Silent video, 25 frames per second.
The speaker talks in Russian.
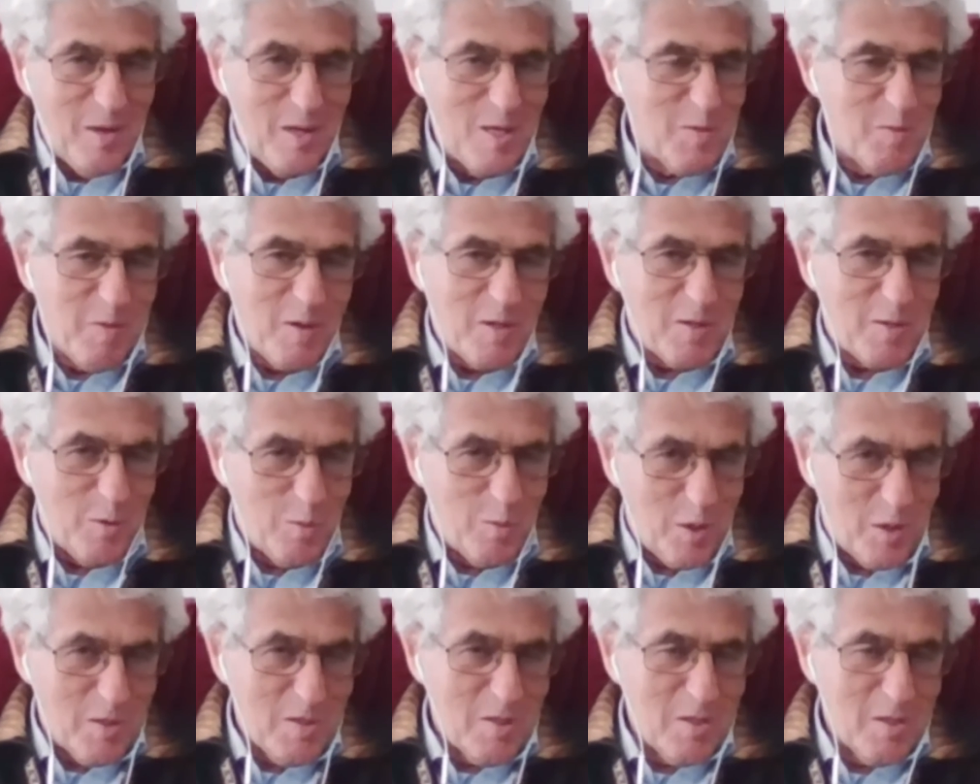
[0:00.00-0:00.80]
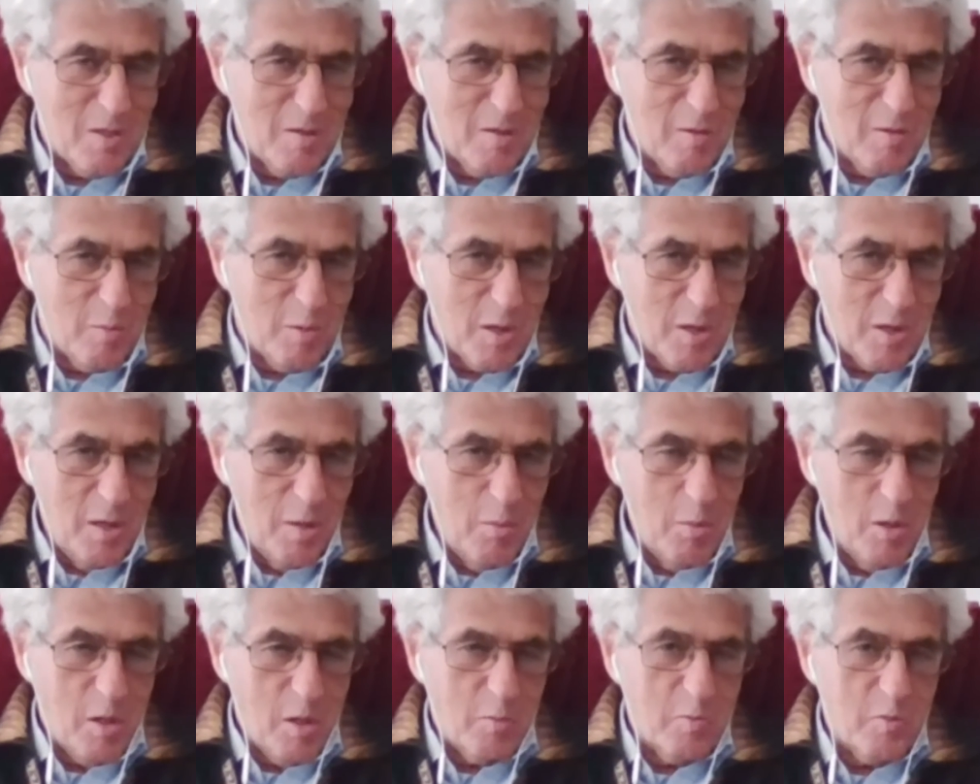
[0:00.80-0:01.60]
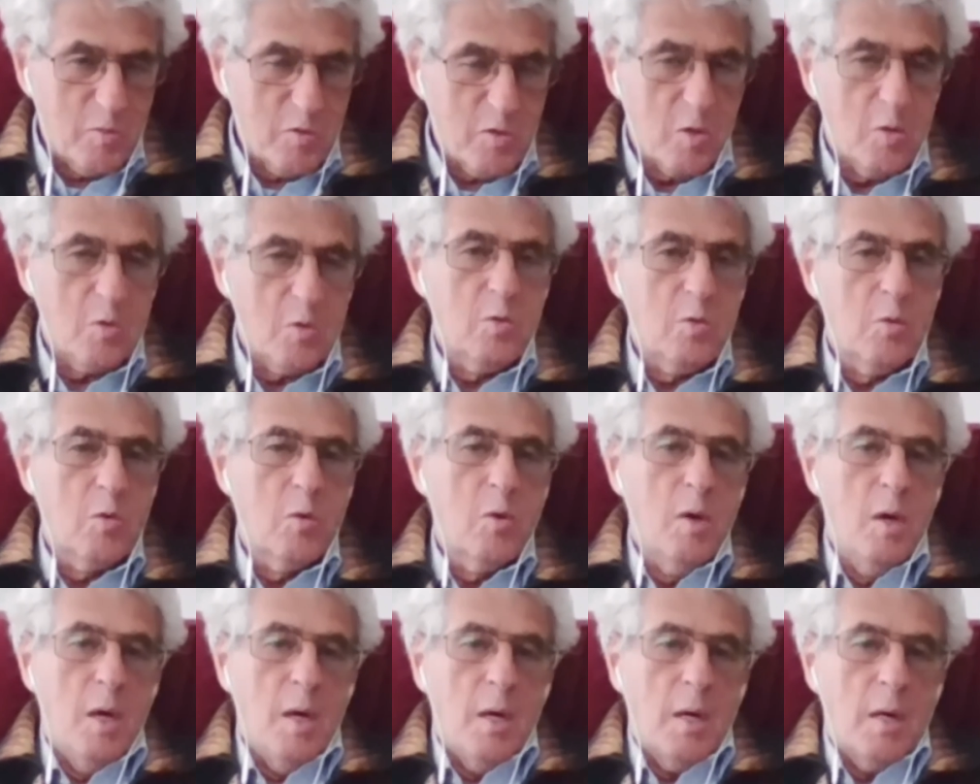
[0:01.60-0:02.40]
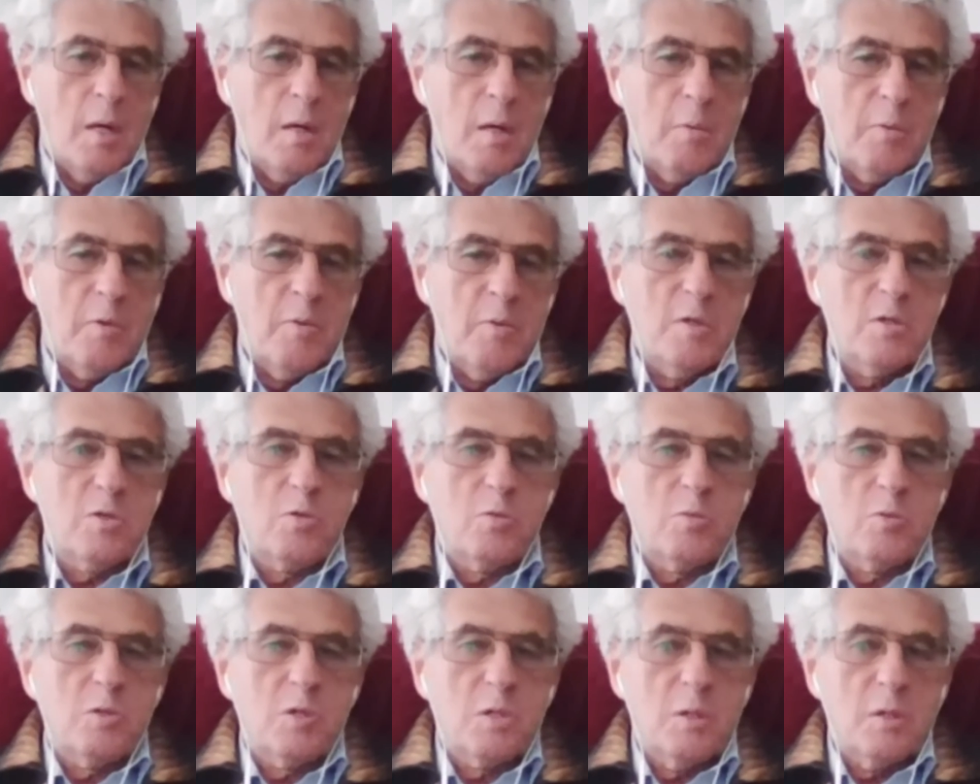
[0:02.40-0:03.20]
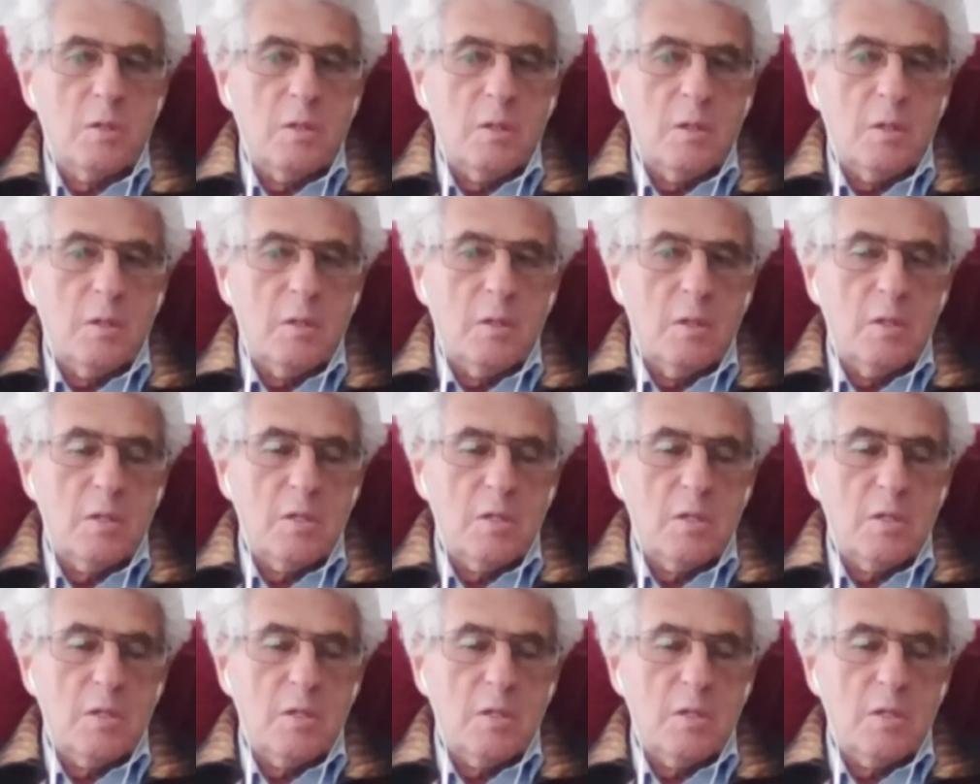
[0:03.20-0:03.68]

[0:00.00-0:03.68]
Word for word: Меня не спрашивают, у меня действительно выбора не было. Ну, э, понимаете, в чем дело?